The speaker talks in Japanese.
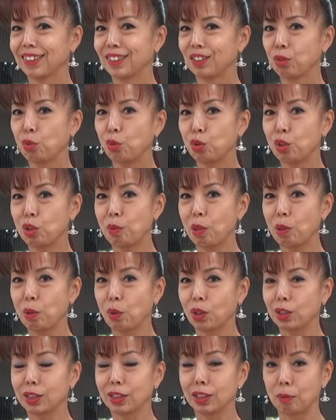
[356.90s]
どこに
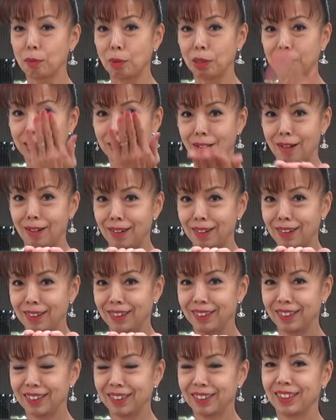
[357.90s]
ベロがついてますか
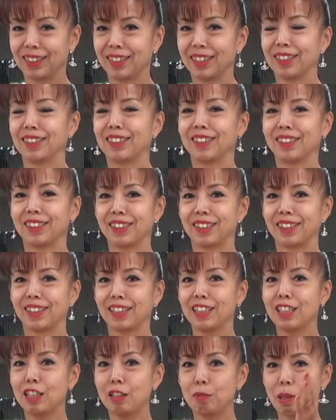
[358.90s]

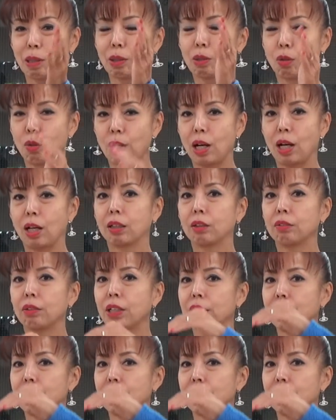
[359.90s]
いいベロは上